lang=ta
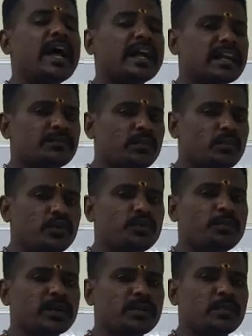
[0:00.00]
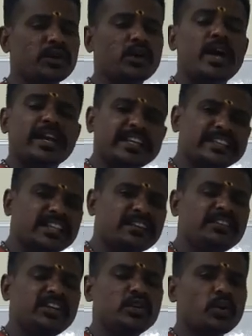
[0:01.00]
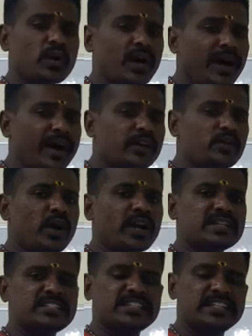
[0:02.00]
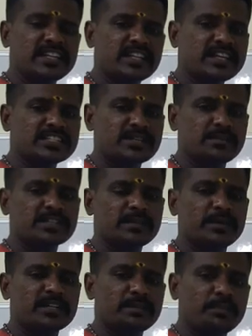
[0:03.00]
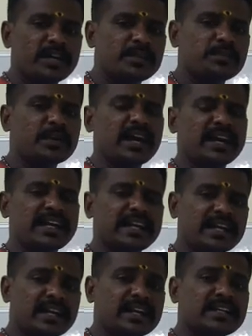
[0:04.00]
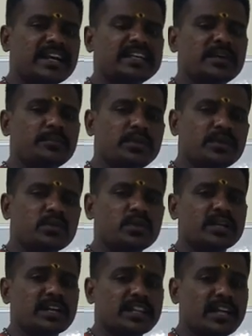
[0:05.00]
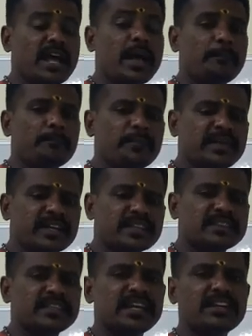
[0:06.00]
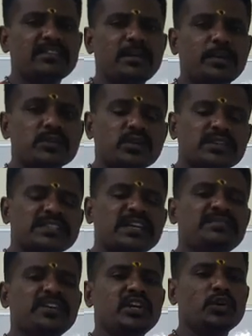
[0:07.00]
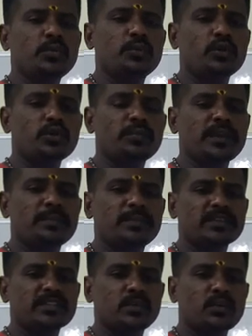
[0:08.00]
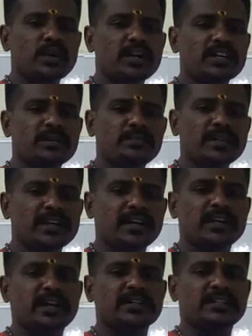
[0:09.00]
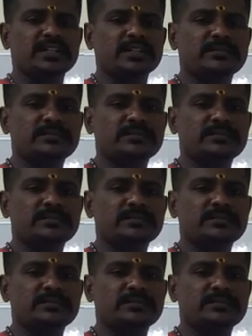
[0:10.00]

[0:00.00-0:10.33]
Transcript: நம்ம முடிவு பண்ண முடியும் இந்த வீடியோ கார்டியாலஜி இருதய சம்பந்தப்பட்ட படிப்புக்கான கிரக நிலை எப்படி இருக்குங்கிறத மிக தெளிவாக பார்த்தோம் இந்த வீடியோ பொறுமையாக பார்த்த உங்களுக்கு மிக்க நன்றி